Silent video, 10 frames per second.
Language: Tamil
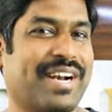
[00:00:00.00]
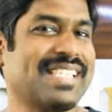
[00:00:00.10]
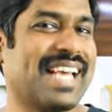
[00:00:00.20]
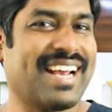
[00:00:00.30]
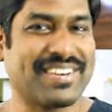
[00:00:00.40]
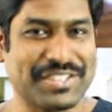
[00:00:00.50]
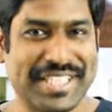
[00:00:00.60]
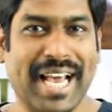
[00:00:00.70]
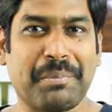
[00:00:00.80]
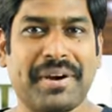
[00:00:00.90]
ஃப்ரெண்ட்ஸ் எல்லாருக்கும்
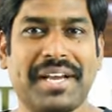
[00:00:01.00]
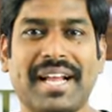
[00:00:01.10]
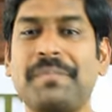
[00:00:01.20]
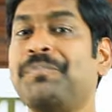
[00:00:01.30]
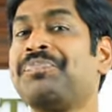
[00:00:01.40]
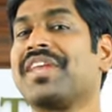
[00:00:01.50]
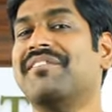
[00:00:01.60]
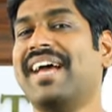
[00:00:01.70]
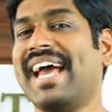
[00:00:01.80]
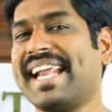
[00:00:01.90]
ஷேர் பண்ணுங்க
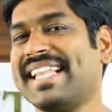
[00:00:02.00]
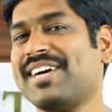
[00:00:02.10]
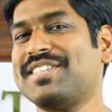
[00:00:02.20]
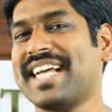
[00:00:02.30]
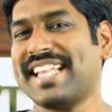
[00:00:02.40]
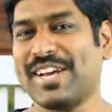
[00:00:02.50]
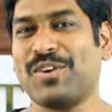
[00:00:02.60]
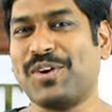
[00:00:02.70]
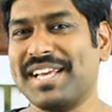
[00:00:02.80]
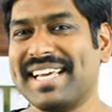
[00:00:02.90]
வேற ஏதாவது சந்தேகம்
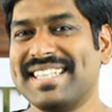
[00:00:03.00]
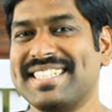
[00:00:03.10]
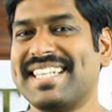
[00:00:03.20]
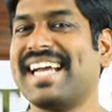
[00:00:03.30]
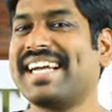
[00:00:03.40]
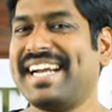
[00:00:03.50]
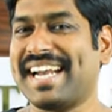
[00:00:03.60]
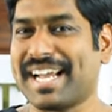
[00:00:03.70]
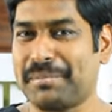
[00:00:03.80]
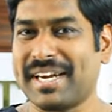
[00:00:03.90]
உங்களுக்கு இருந்துச்சுன்னா கீழே
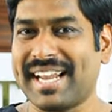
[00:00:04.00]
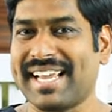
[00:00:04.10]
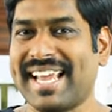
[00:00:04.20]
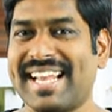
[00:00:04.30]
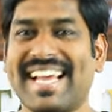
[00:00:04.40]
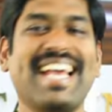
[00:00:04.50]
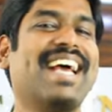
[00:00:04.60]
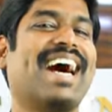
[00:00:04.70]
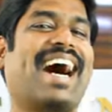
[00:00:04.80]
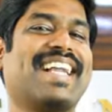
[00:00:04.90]
கமெண்ட்ல கேளுங்க
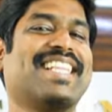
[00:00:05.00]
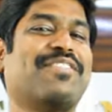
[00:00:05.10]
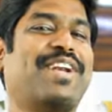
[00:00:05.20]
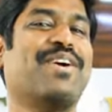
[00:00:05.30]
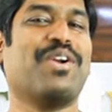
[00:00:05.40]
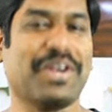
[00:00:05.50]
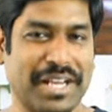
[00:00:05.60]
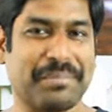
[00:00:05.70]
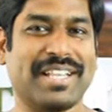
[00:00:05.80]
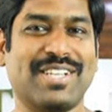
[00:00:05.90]
அடுத்த வீடியோல
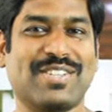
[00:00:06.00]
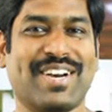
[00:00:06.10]
உங்களுக்கு பதில்